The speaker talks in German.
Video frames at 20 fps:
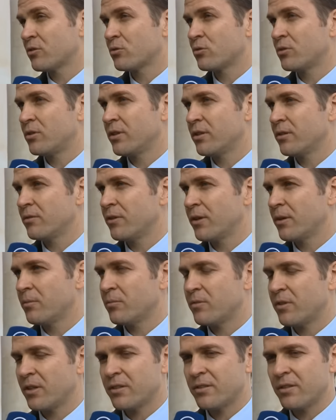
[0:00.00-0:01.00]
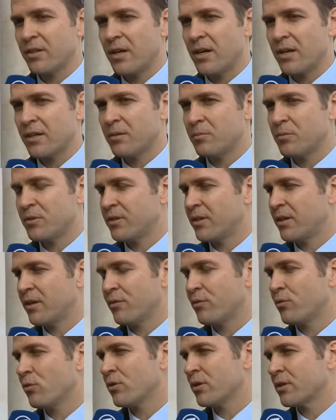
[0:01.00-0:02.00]
diskutieren. Wir haben sechs Jahre bisher
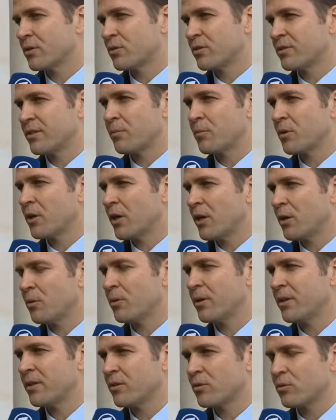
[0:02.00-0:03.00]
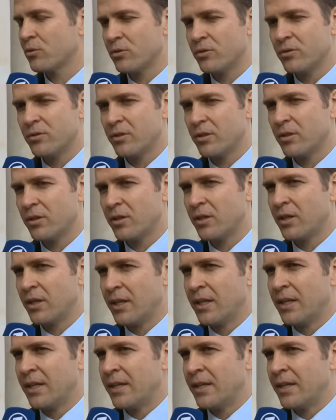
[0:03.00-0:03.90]
hervorragend zusammengearbeitet und äh,